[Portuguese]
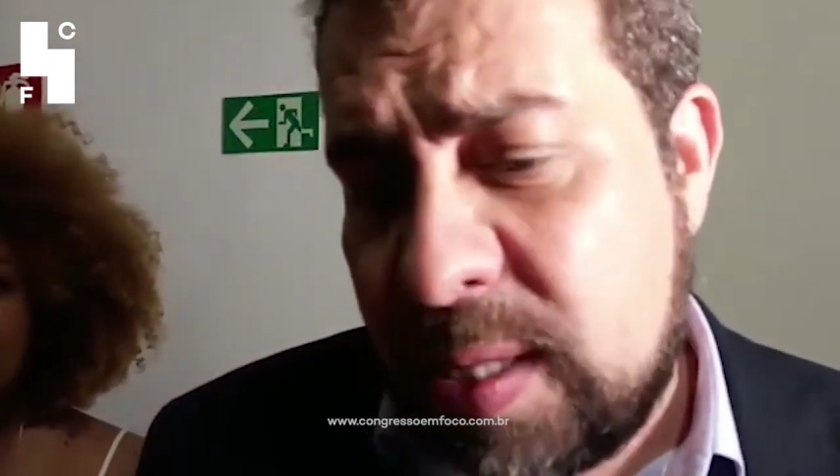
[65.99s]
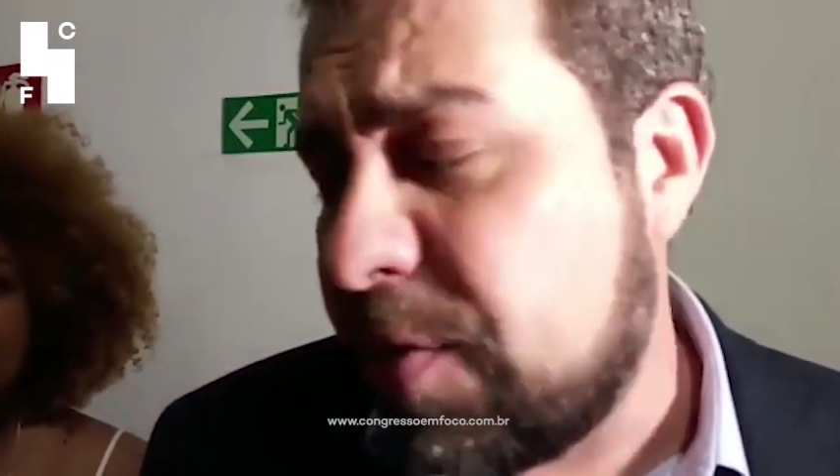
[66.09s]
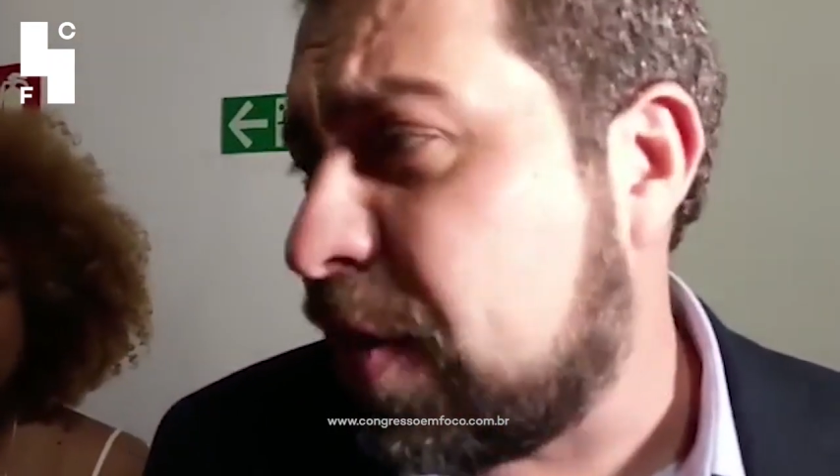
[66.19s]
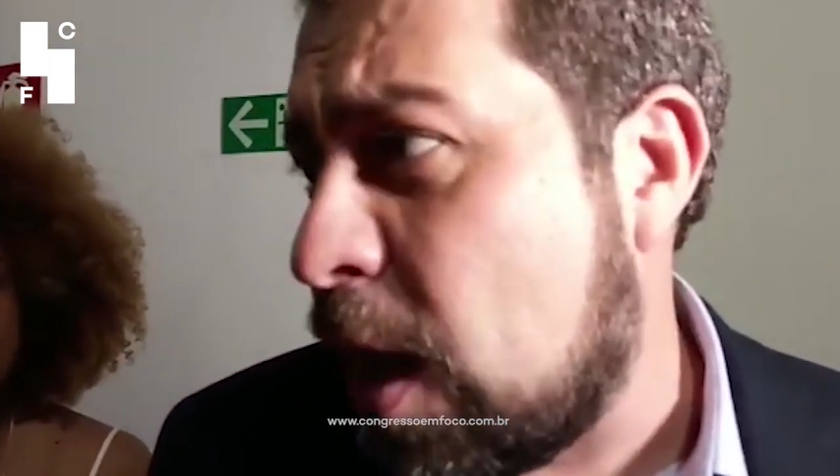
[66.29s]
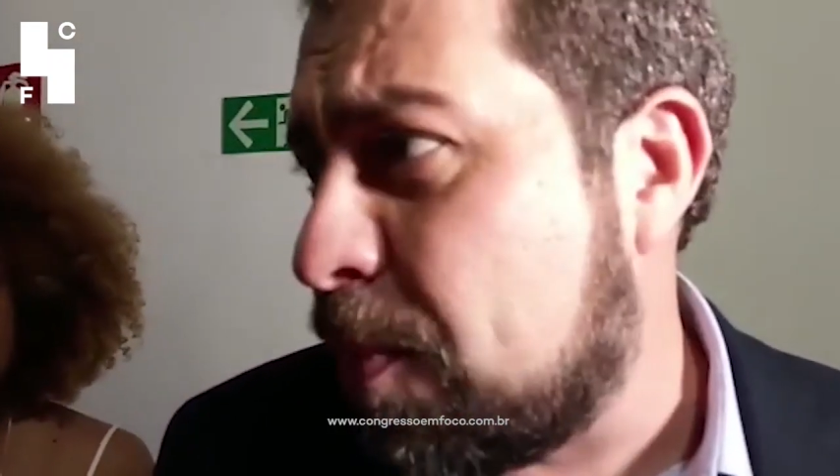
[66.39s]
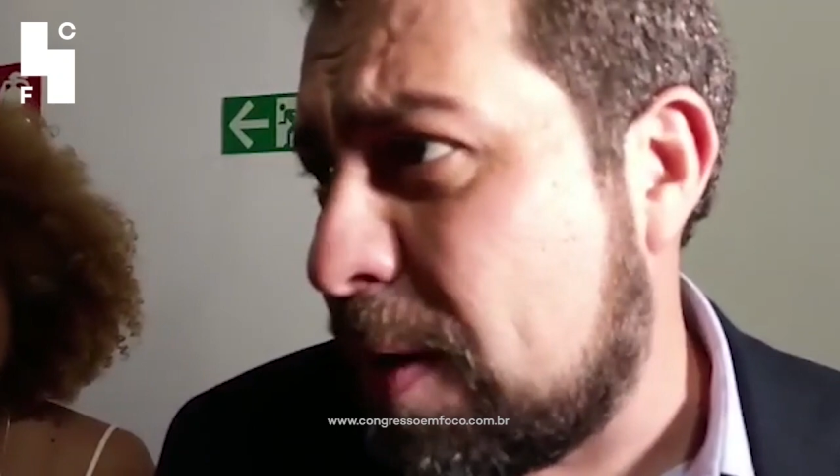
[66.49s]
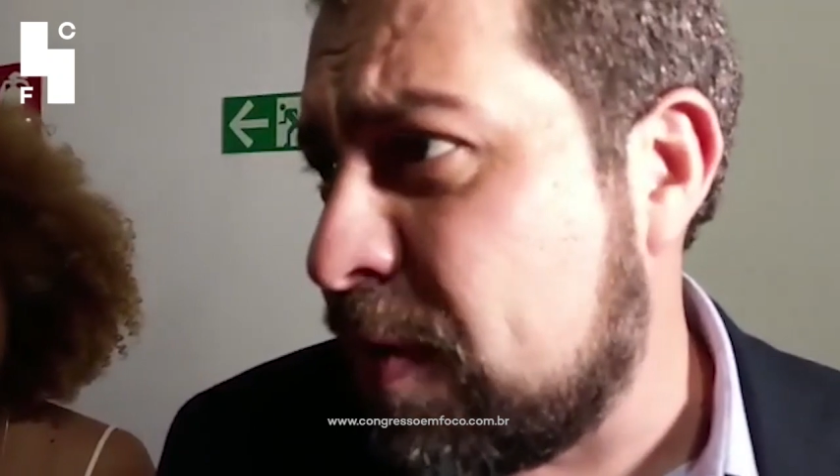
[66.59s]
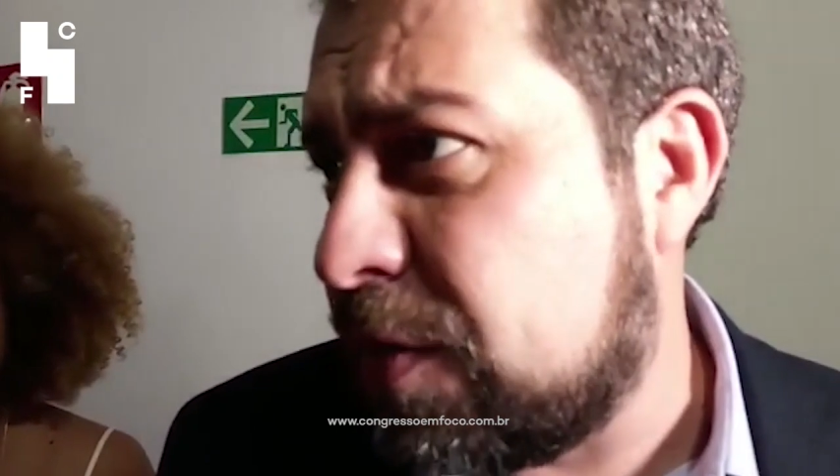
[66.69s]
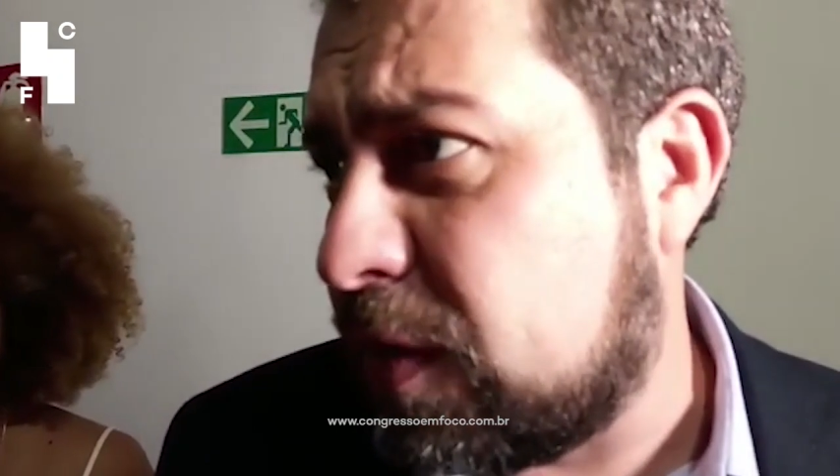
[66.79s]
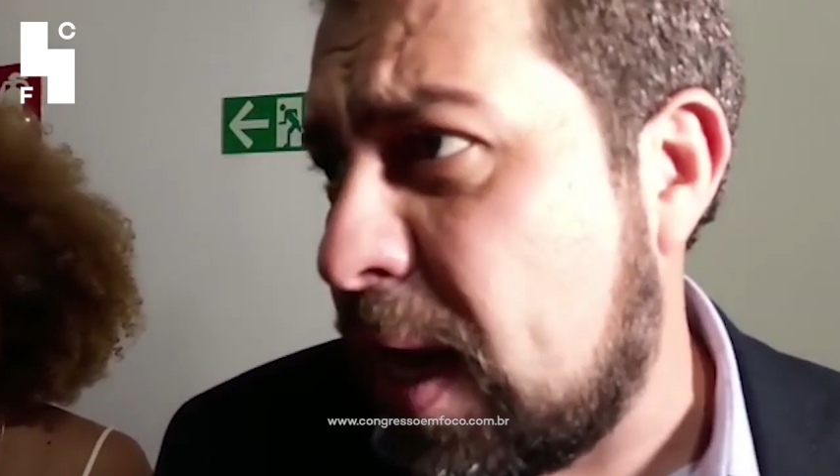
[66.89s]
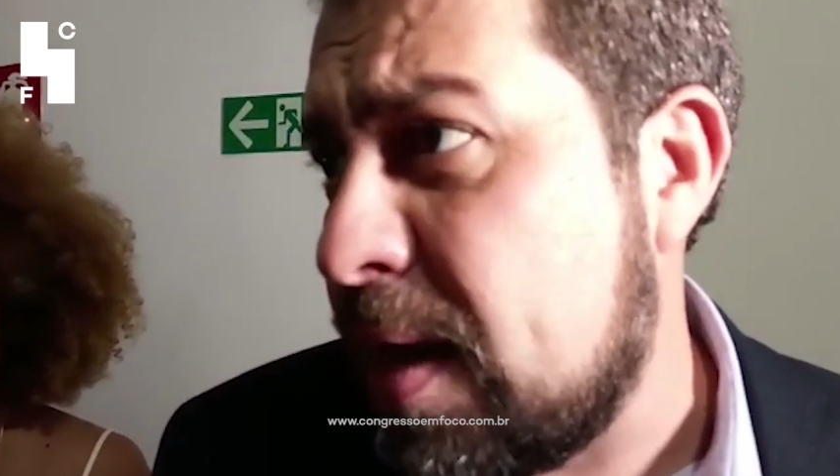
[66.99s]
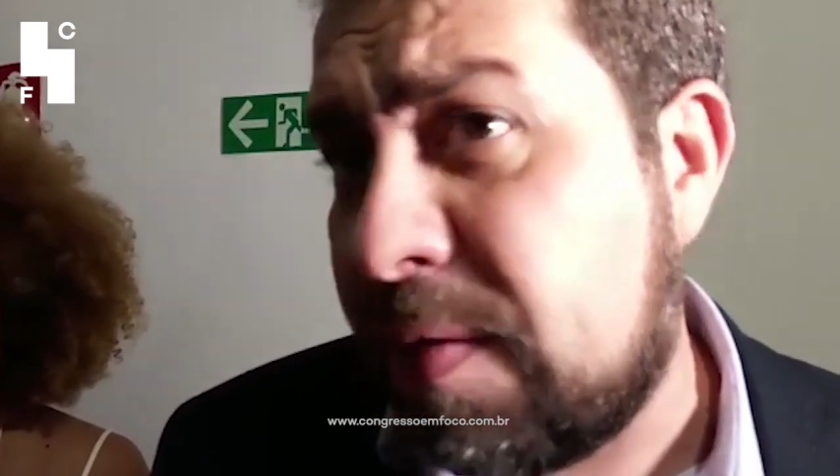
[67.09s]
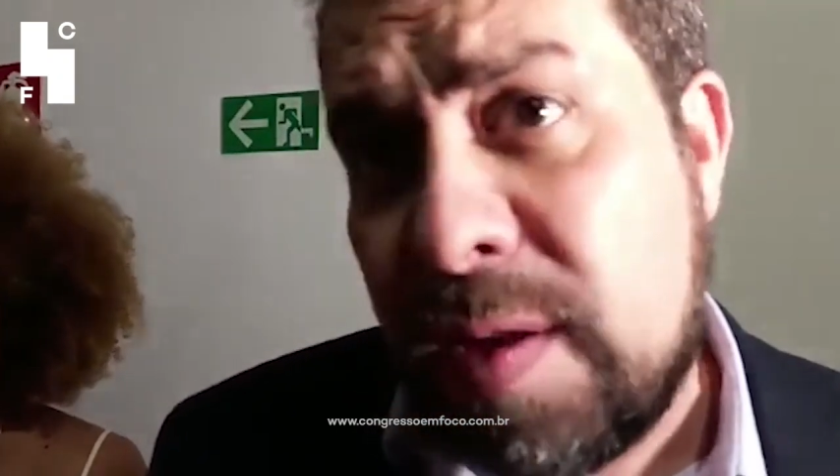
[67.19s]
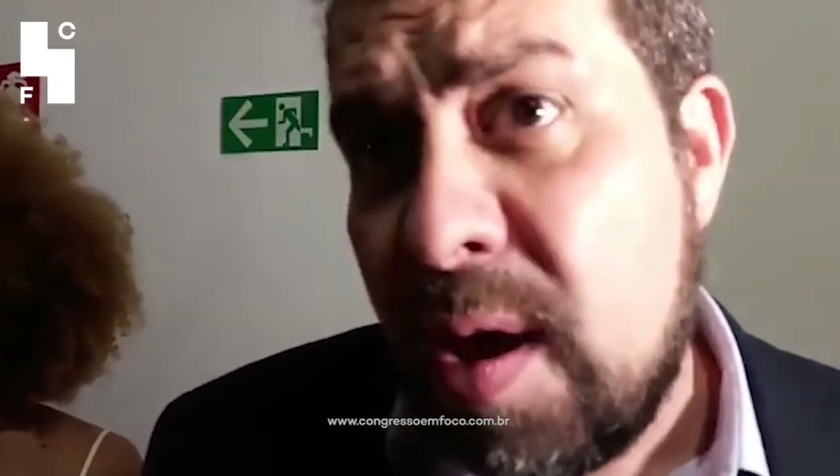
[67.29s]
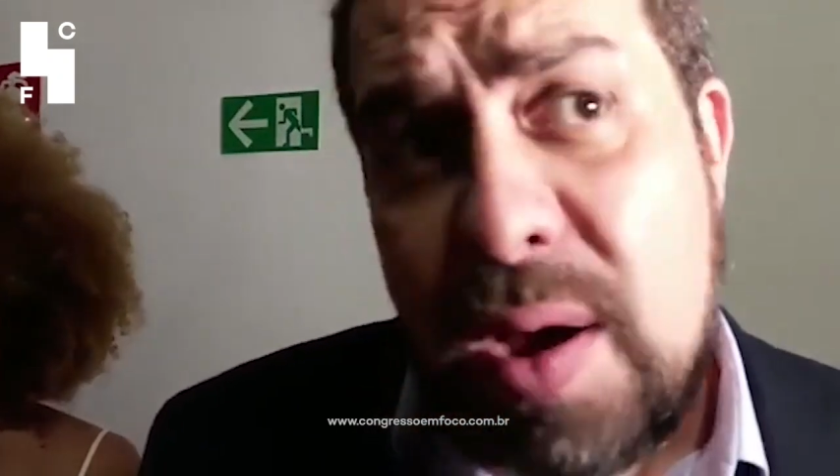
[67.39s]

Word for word: e deixaram para 23,